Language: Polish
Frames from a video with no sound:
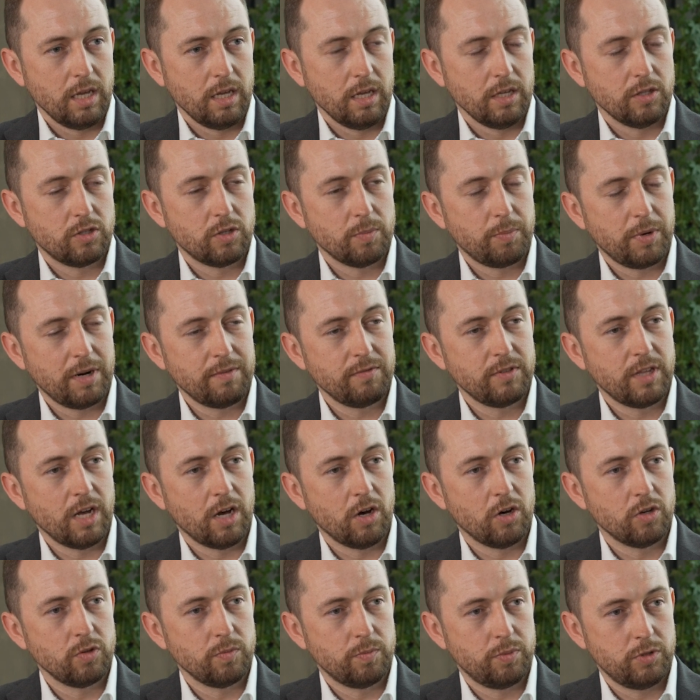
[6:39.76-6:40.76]
E, co
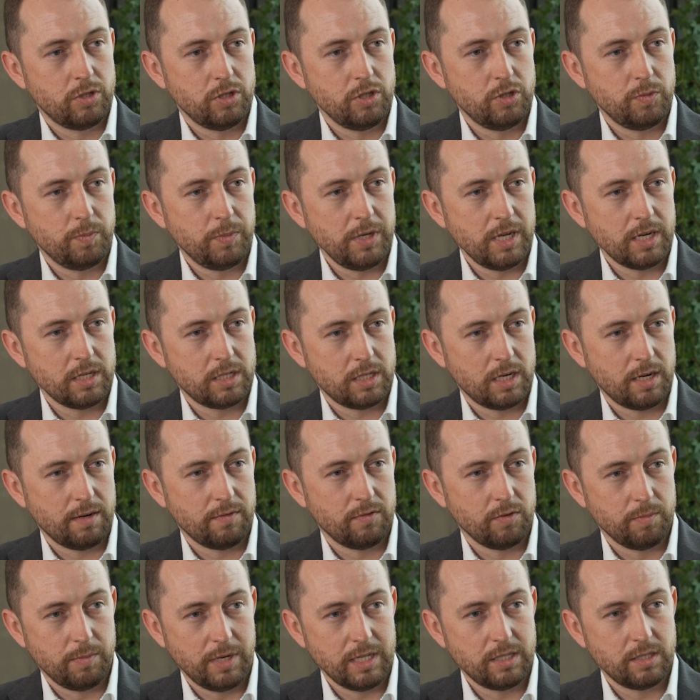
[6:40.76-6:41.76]
prawda, on przyspiesza
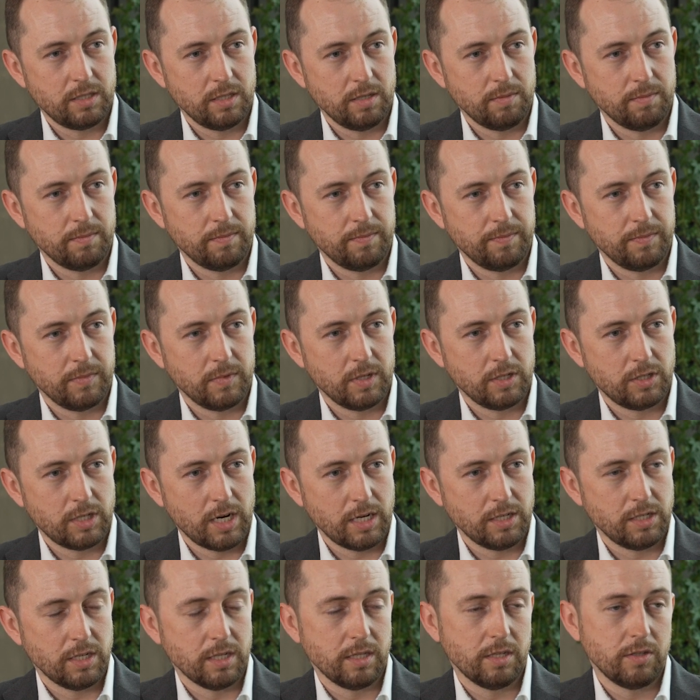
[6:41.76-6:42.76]
w obecnym
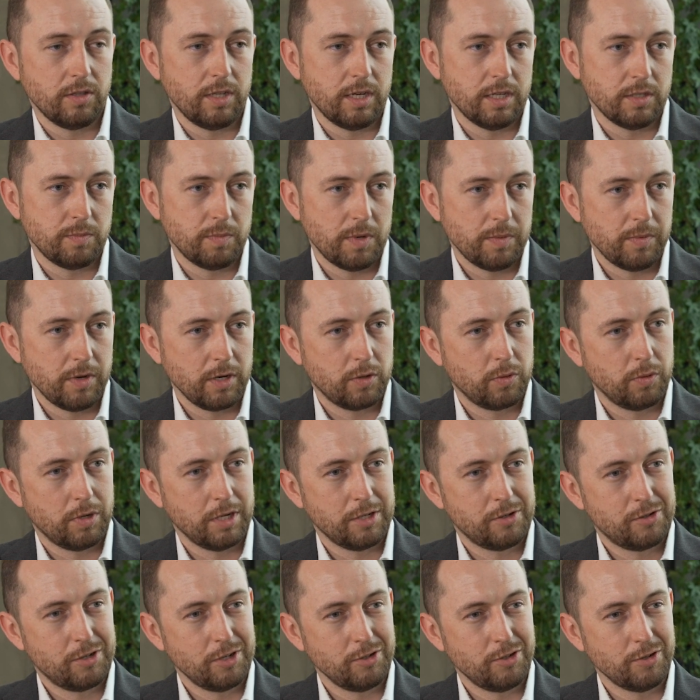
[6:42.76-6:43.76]
czasie. No teraz mamy
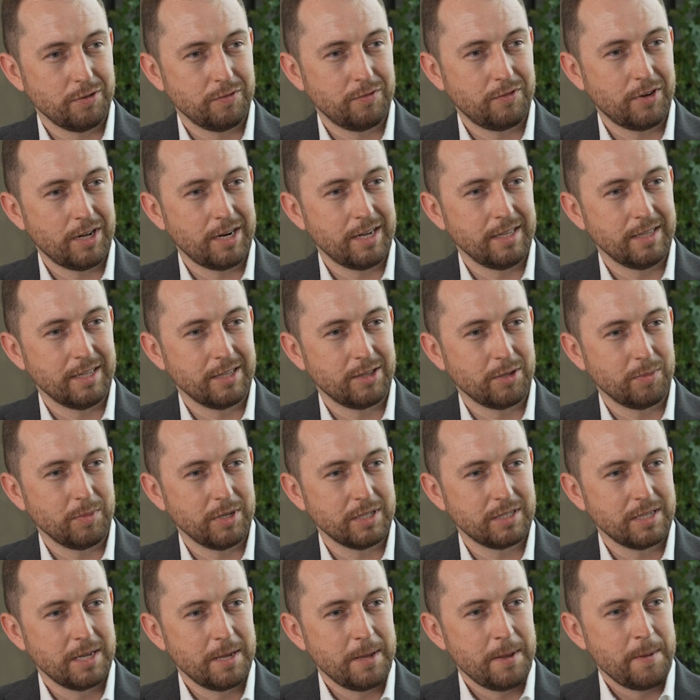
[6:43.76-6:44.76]
akurat trzecią falę,
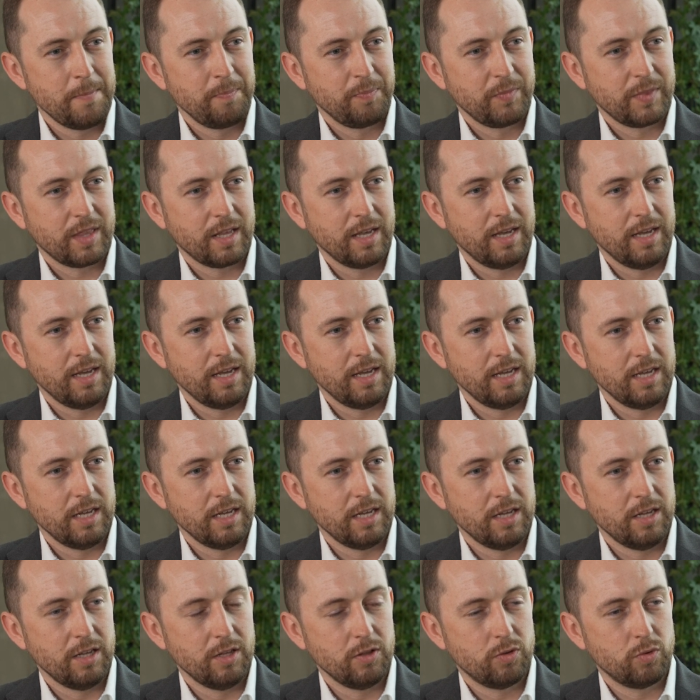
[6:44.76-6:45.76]
natomiast
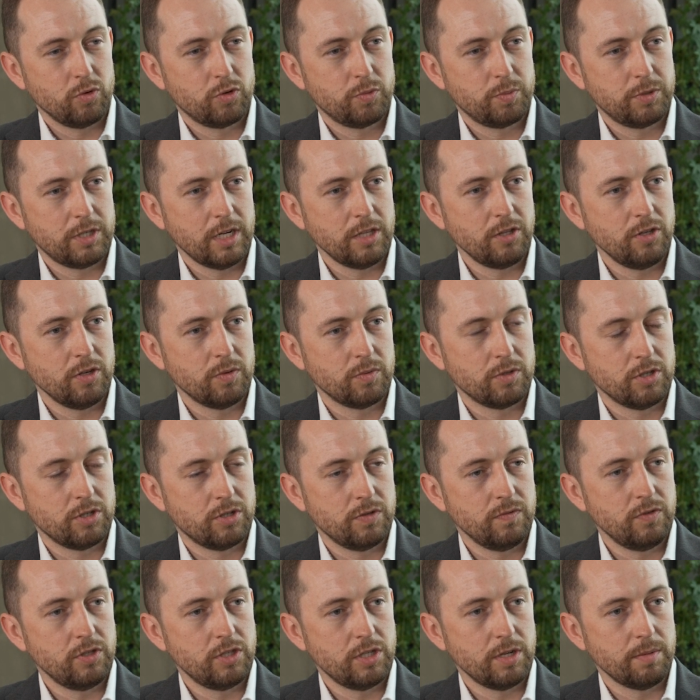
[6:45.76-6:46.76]
tuż przed nią
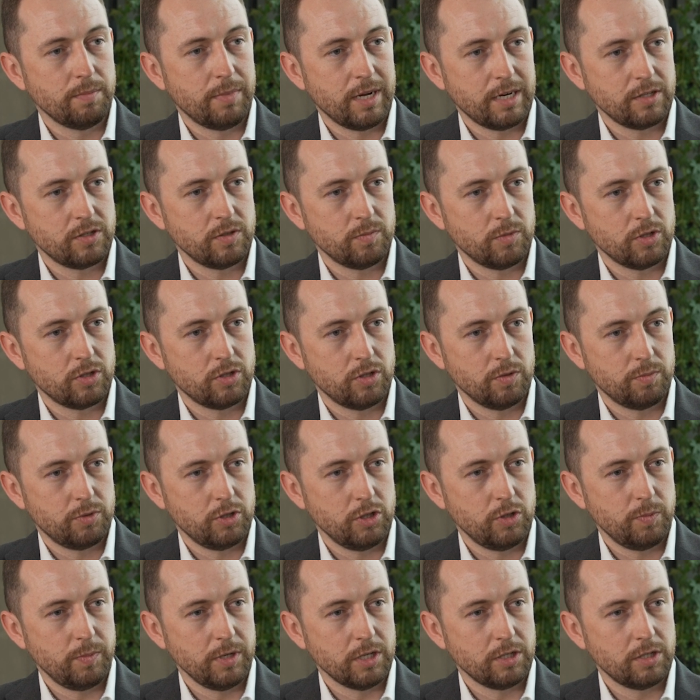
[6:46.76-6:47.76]
rzeczywiście bardzo mocno
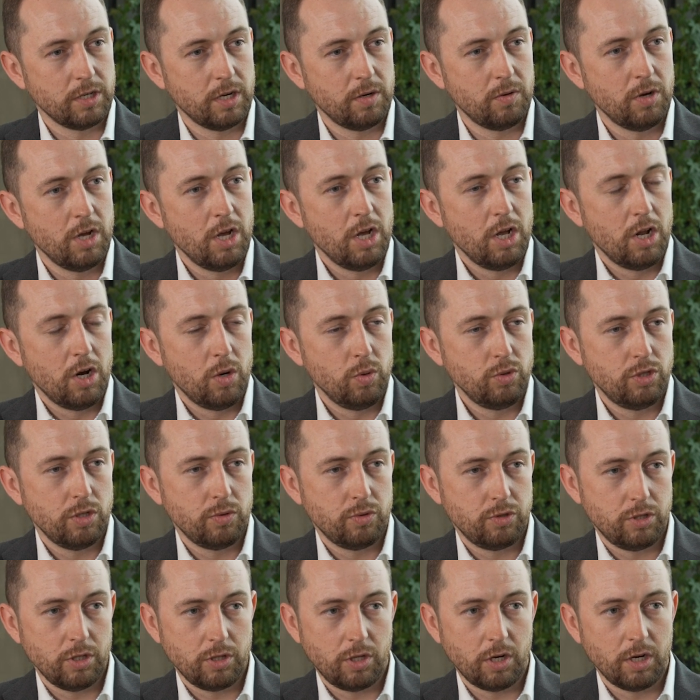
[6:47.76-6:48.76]
przyspieszał. Ludzie
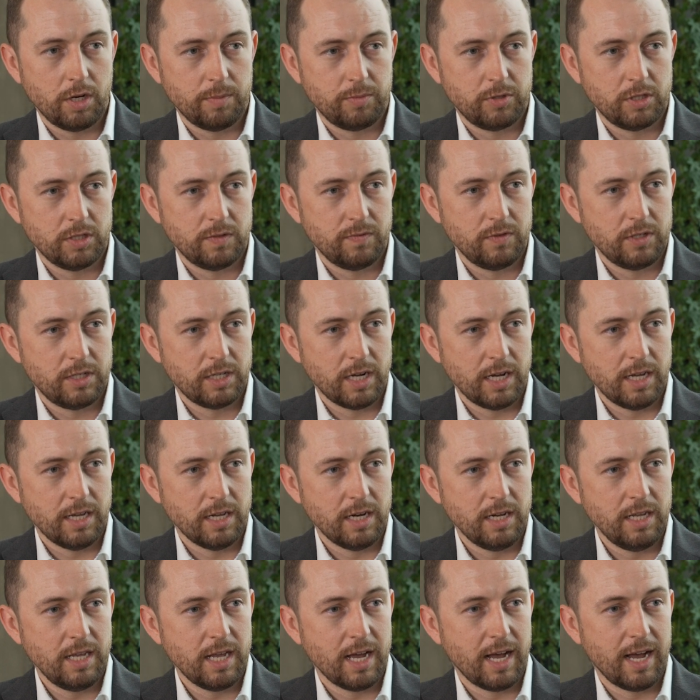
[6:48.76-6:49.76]
już się trochę
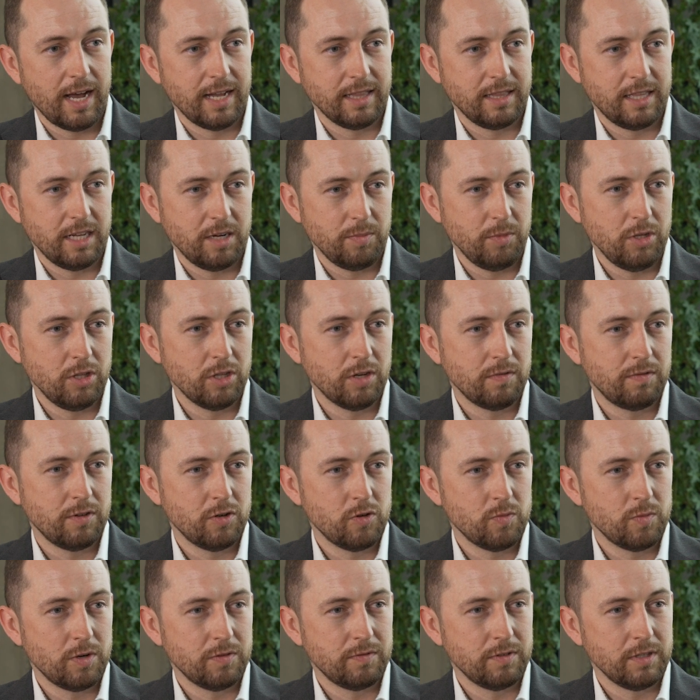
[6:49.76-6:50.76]
przyzwyczaili, a
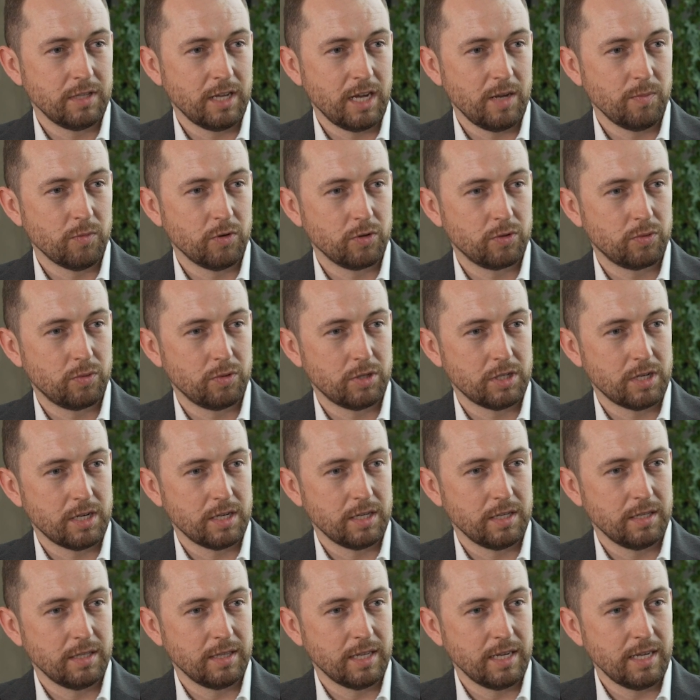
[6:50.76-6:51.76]
terminowe umowy najmu,
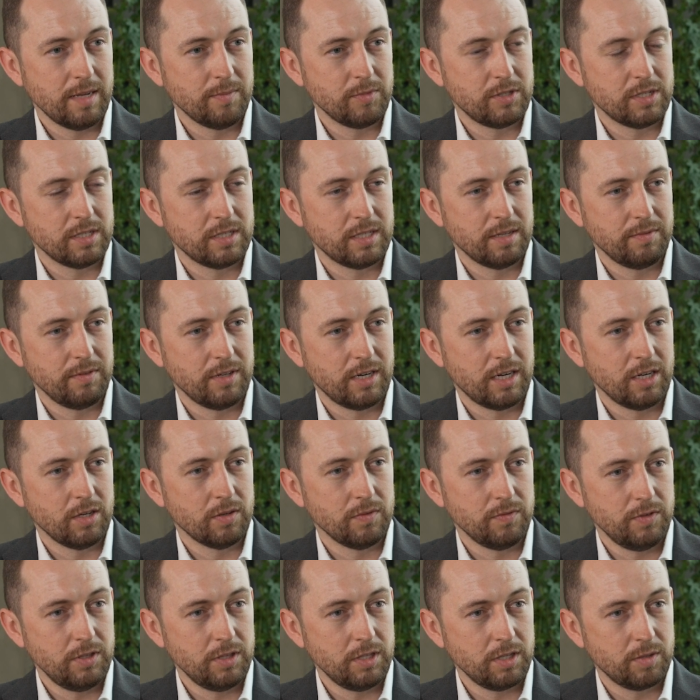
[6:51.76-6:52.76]
które najemcy
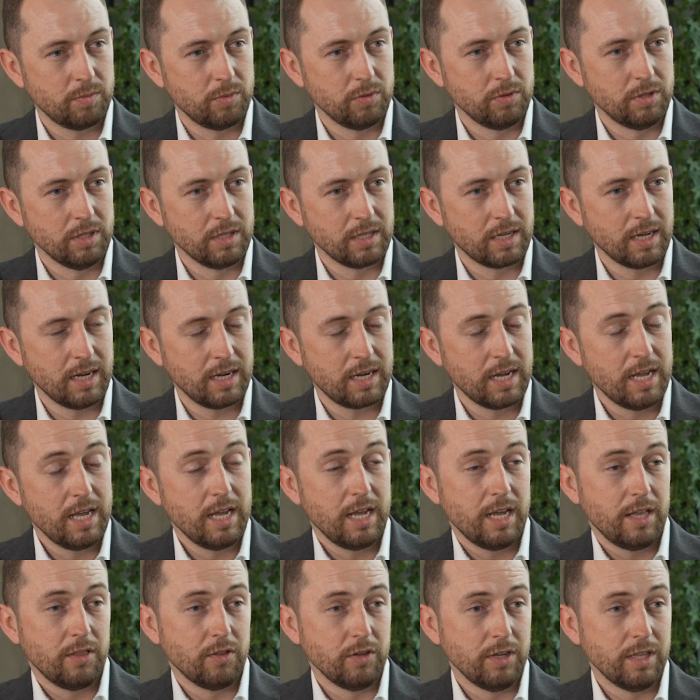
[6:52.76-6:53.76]
zawierają w innych budynkach,
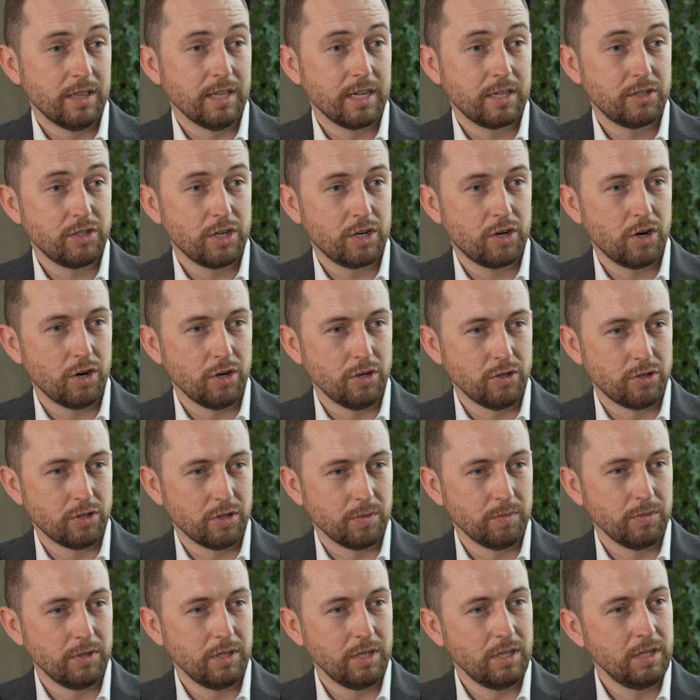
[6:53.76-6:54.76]
no jednak się
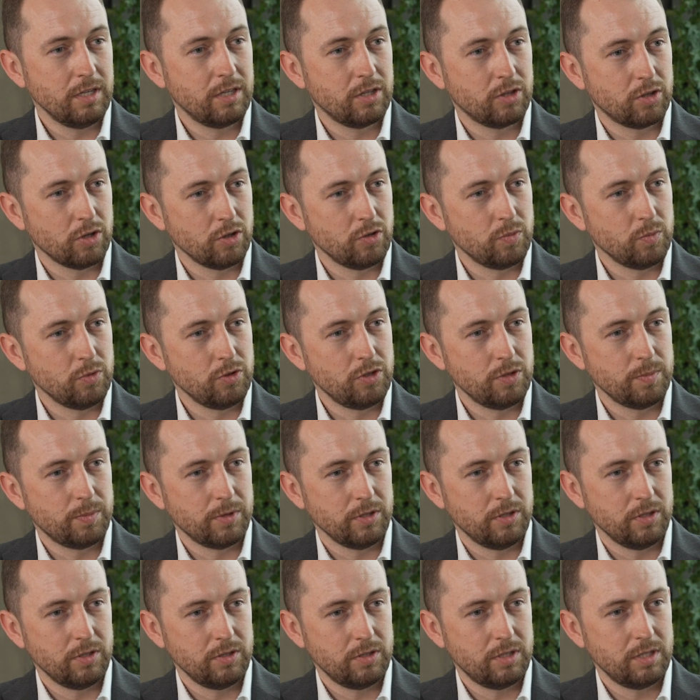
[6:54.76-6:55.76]
kończą i ktoś musi
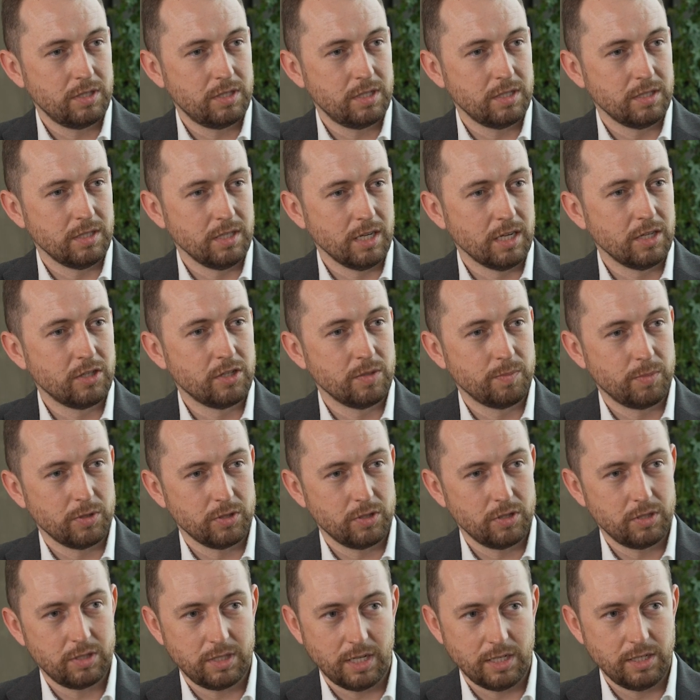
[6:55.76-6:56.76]
podjąć decyzję, czy
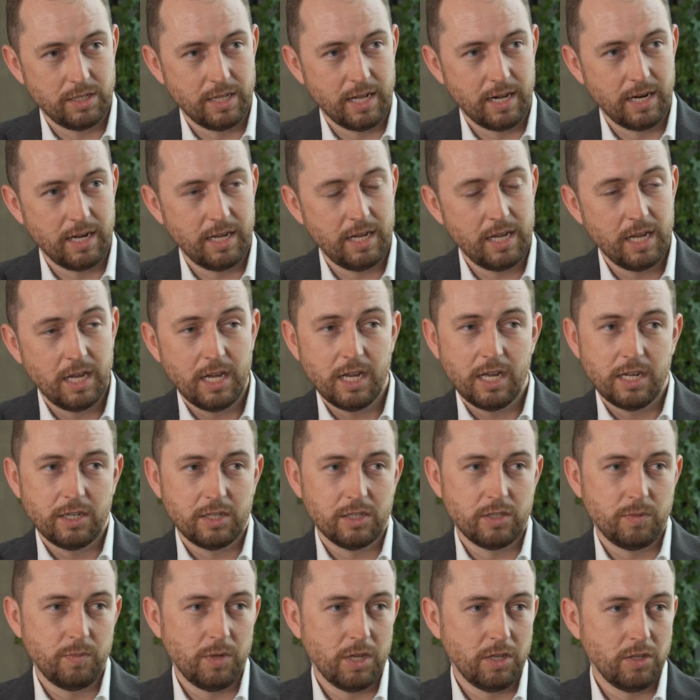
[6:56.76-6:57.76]
pozostać dalej,
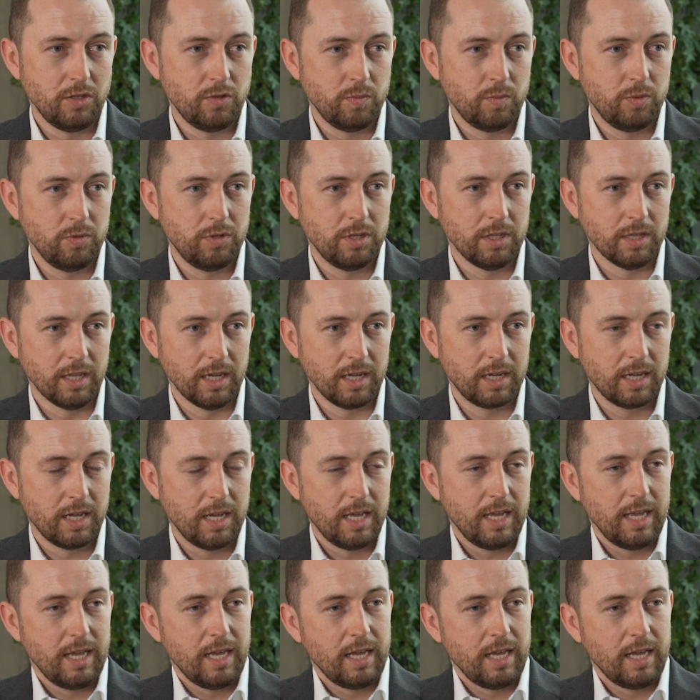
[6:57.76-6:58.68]
czy zmienić budynek.